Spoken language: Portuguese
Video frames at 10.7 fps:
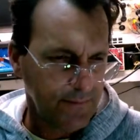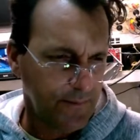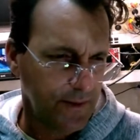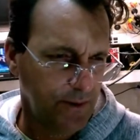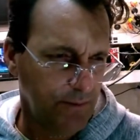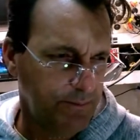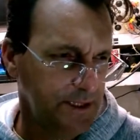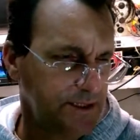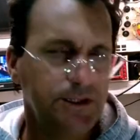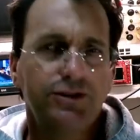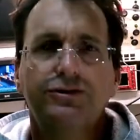Eu
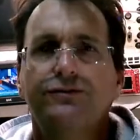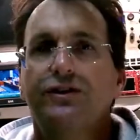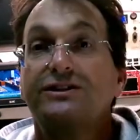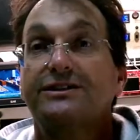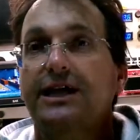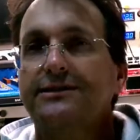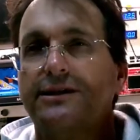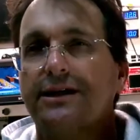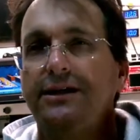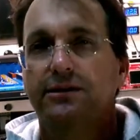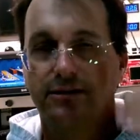preciso de vocês
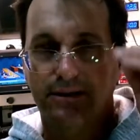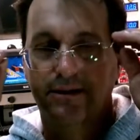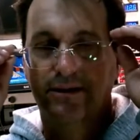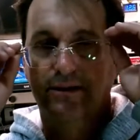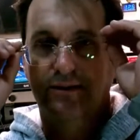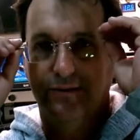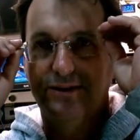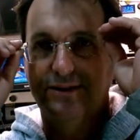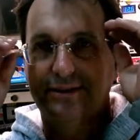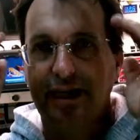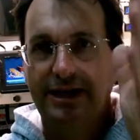aqui.
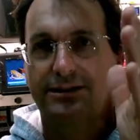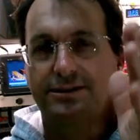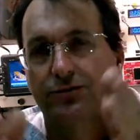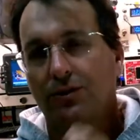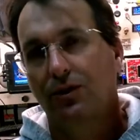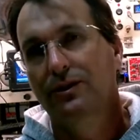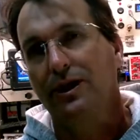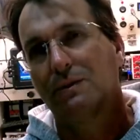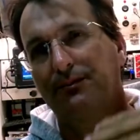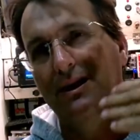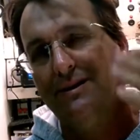Vocês, do qual eu quero
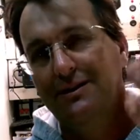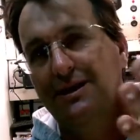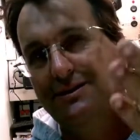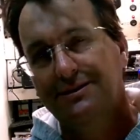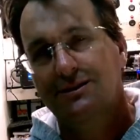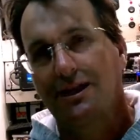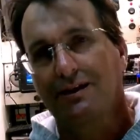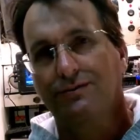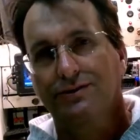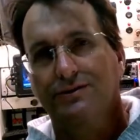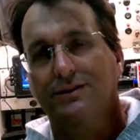aprender e ensinar
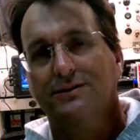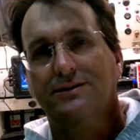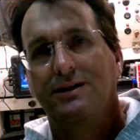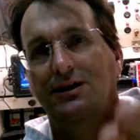vocês